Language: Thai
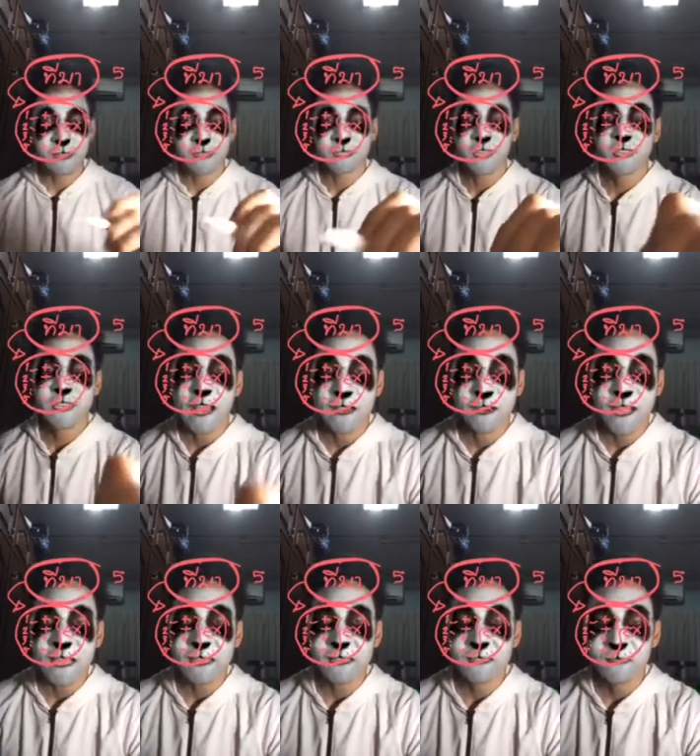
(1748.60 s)
อย่างเช่นอย่างแร
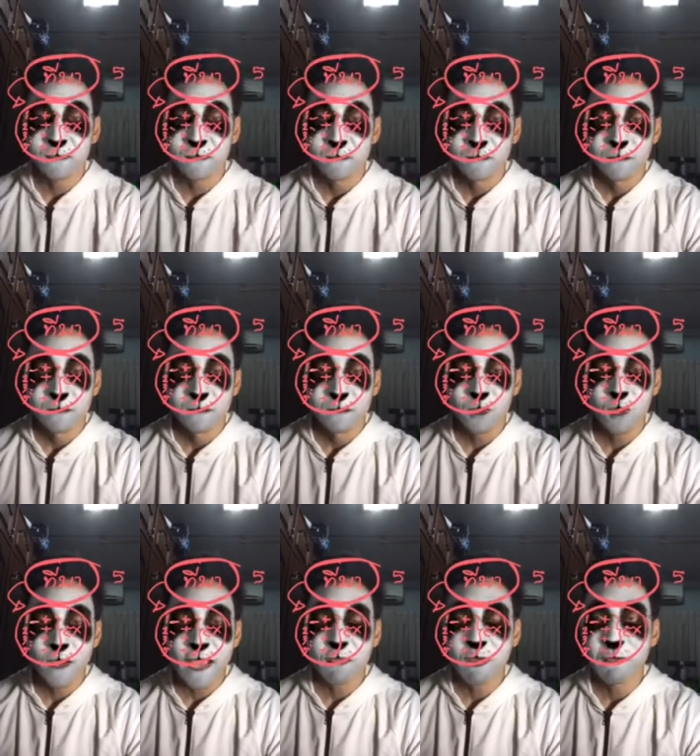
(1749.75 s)
กต้อง
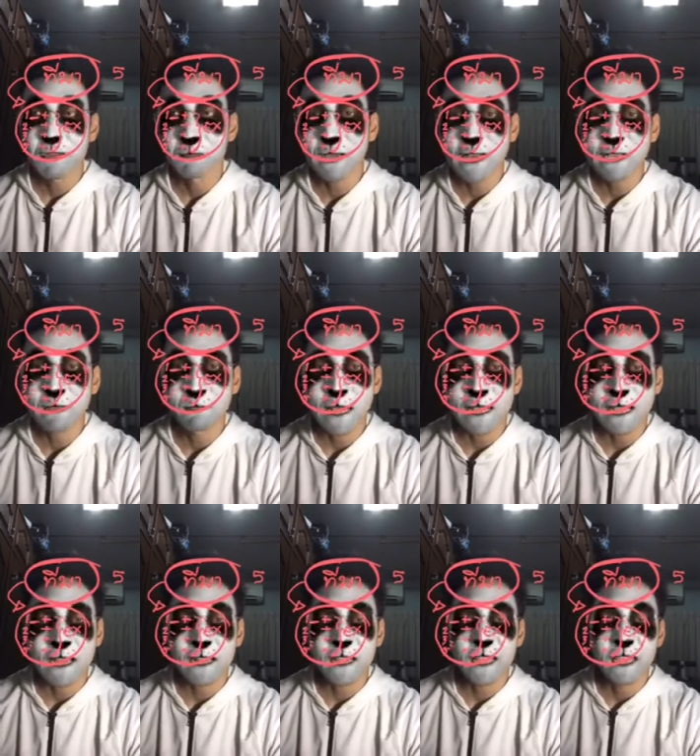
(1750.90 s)
ให้ความสำคัญกับหลักกา
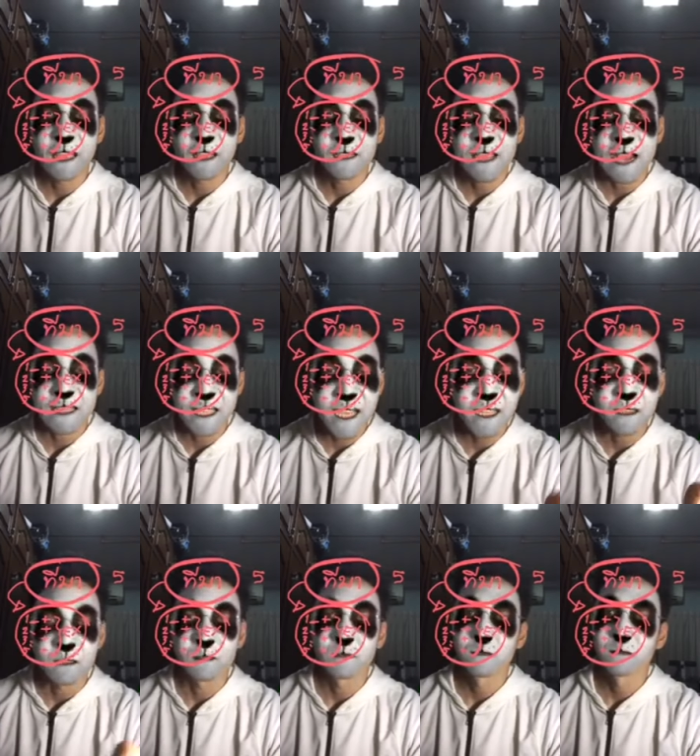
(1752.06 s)
ร A อย่างเช่น
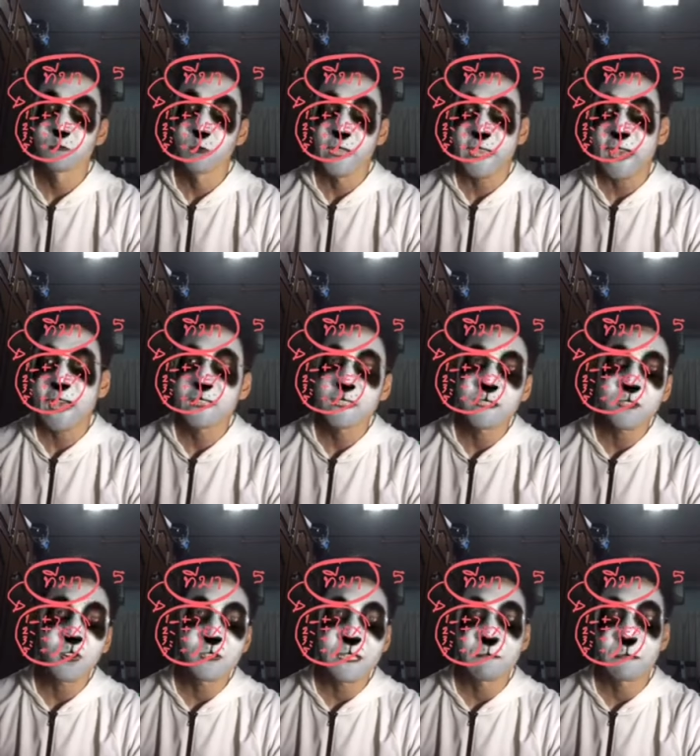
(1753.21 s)
หน่วยงานจะต้
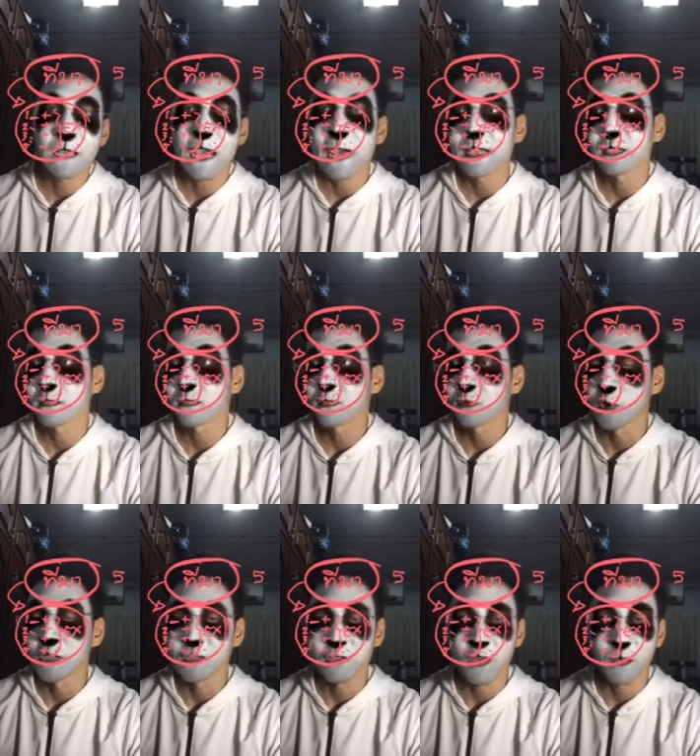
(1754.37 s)
องทำการตรว
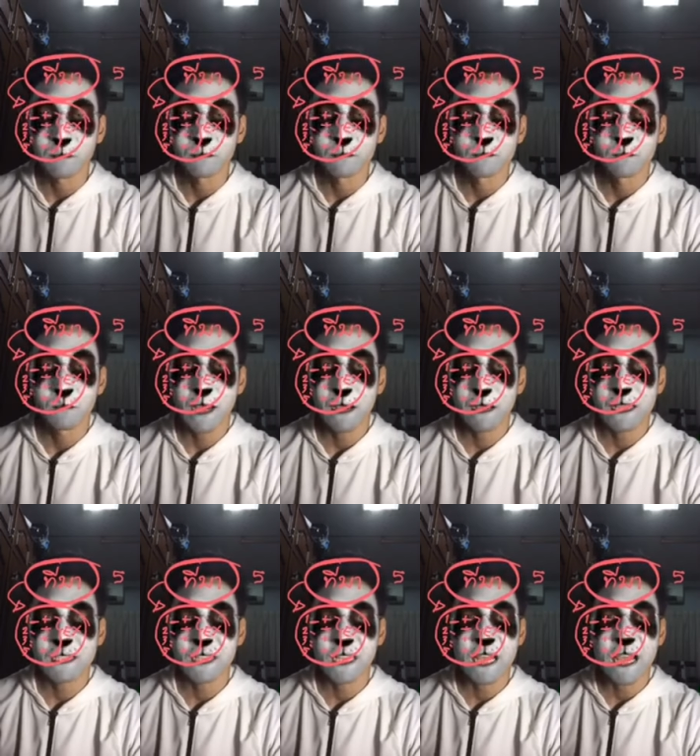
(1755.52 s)
จสอบว่าข้า
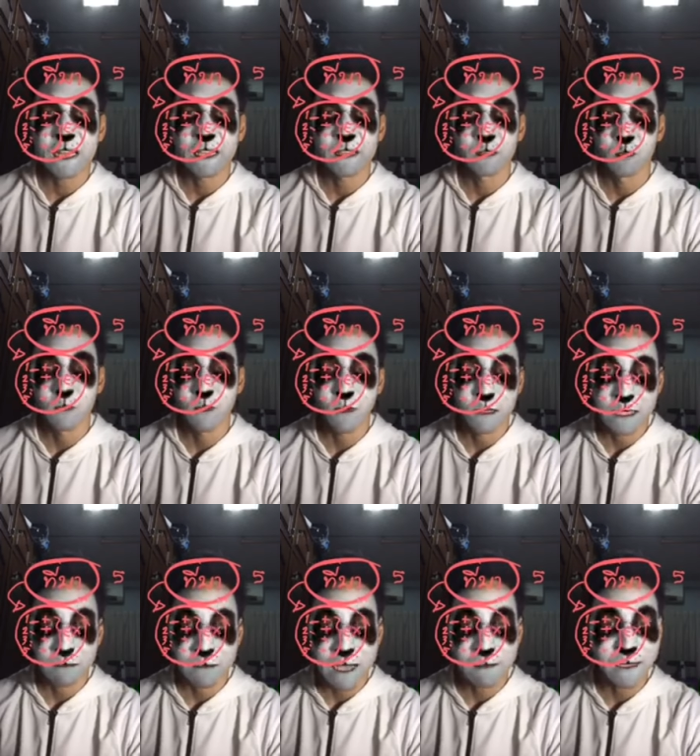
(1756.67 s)
ราชการในองค์กร
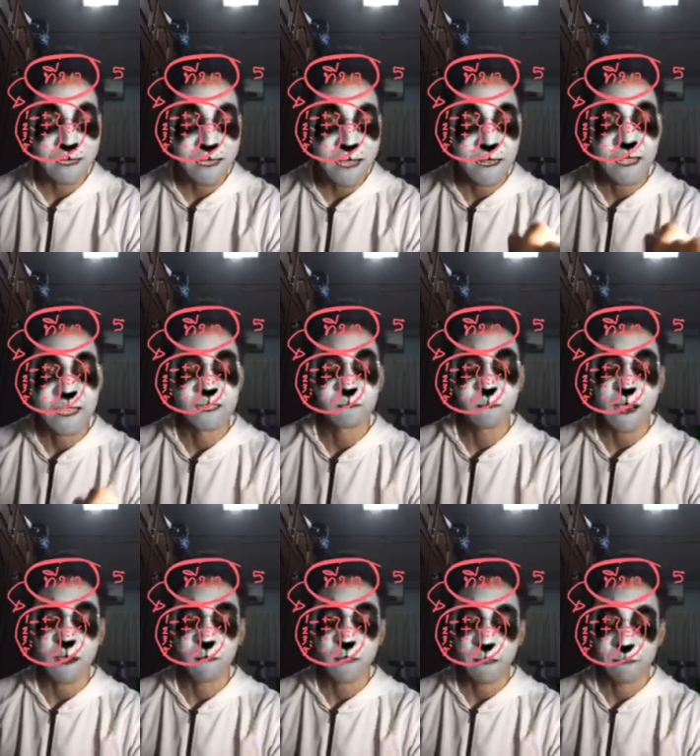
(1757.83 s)
ทำตามหลักการ A หรือเปล่า
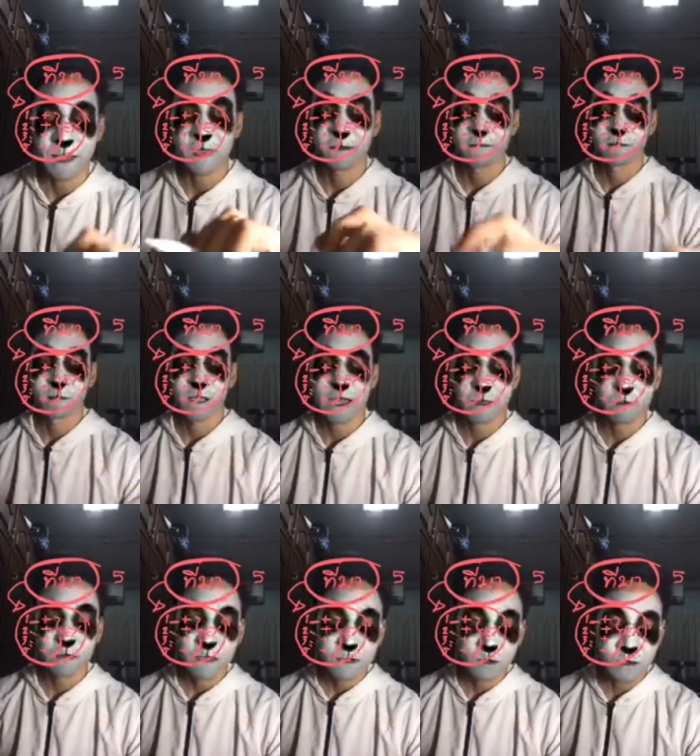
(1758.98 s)
แบบนี้นะครับ
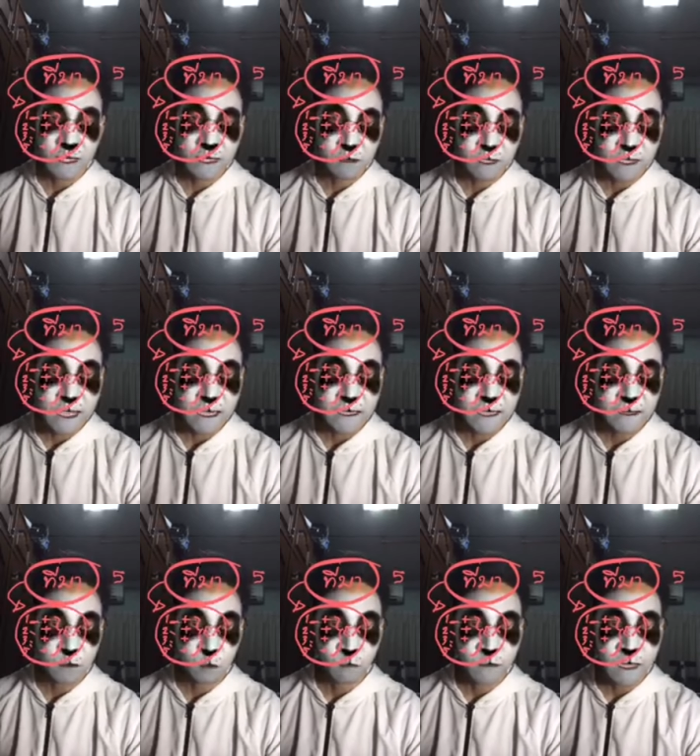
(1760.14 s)
ตรงนี้เราจะได้คะแนน
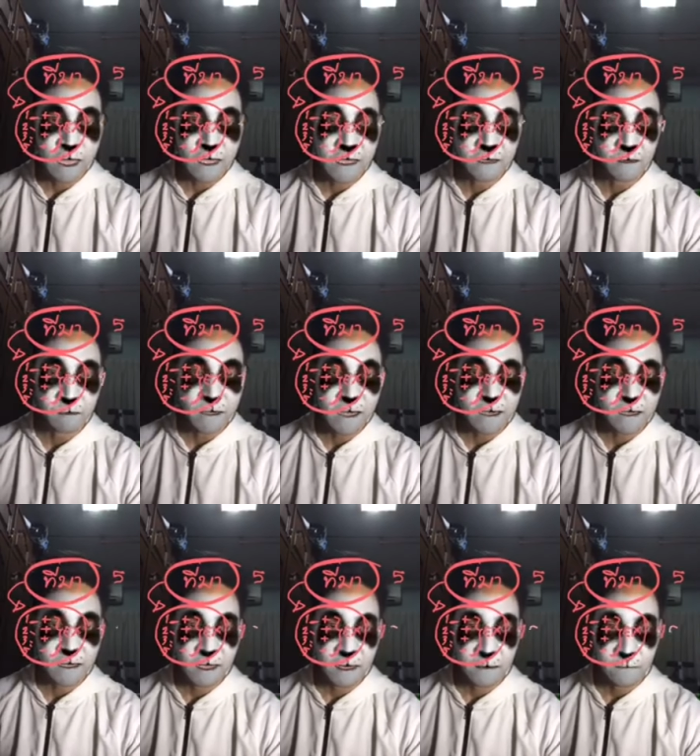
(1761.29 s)
ตุนไว้แล้วอีก 15 คะ
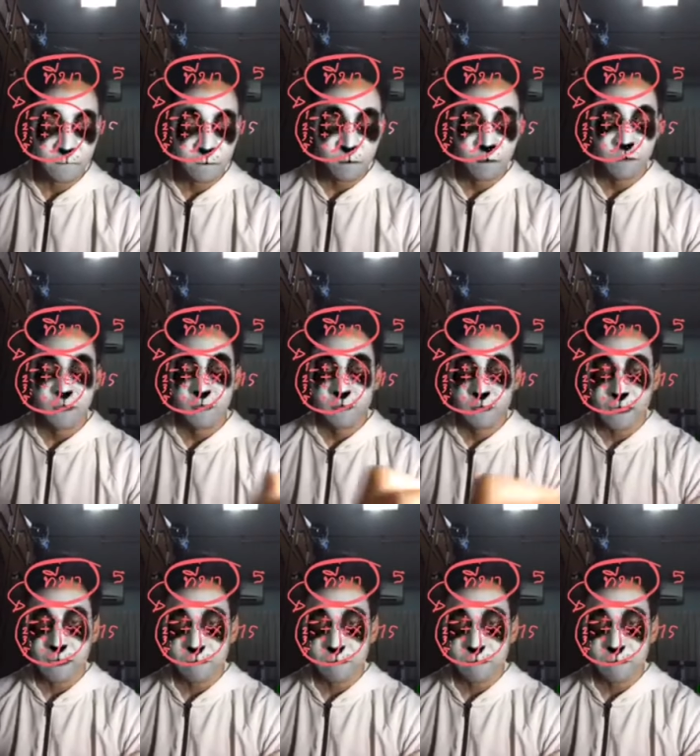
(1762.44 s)
แนนนะครับ